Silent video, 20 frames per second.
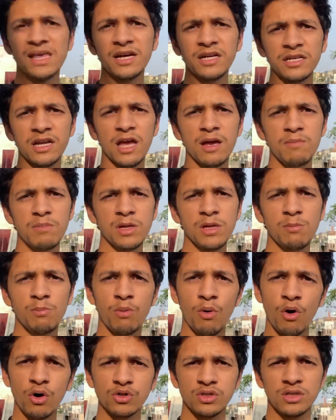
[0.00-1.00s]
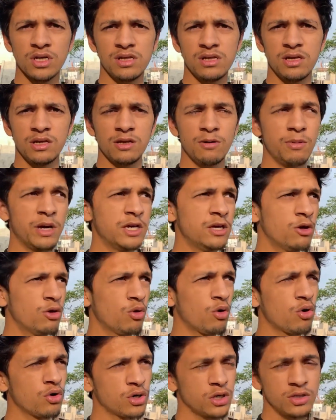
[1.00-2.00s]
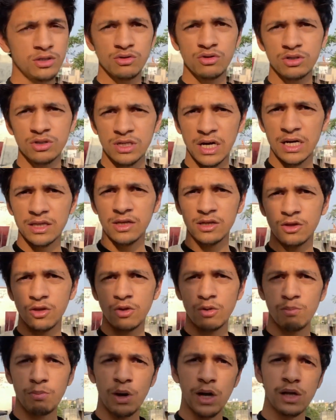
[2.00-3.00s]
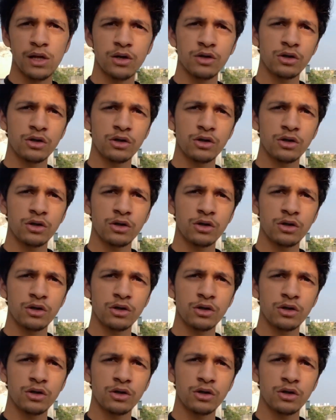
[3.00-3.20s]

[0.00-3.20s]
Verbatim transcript: के टाइम में ना बहुत चलते थे भाई ये रॉकेट जो जाते थे ना पहले के